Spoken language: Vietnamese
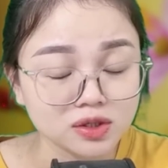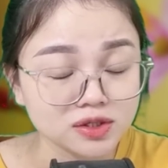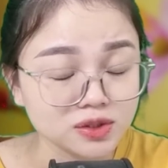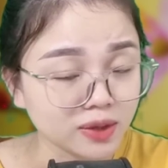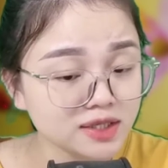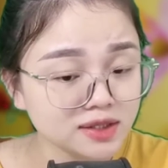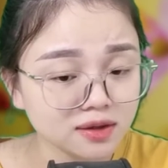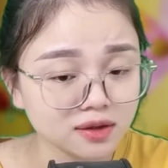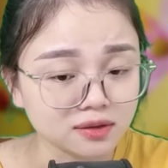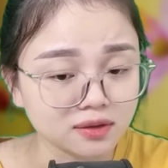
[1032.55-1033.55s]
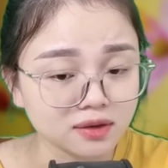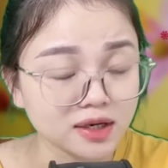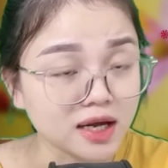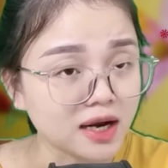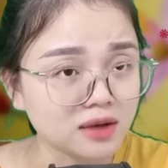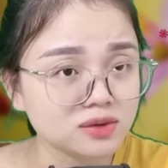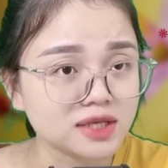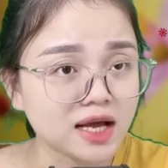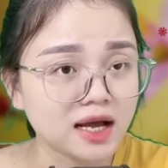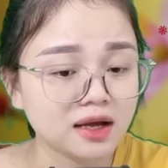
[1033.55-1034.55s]
dùng hết sức lực đẩy lão
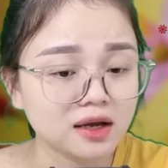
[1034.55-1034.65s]
ra,